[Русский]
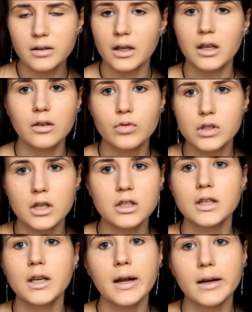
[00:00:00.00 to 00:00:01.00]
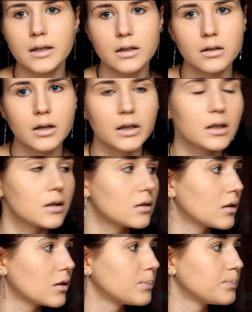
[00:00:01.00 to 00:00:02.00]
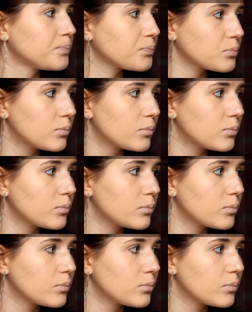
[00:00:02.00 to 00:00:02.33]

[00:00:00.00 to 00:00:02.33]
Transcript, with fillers: такие, вы знаете, яркие какие-то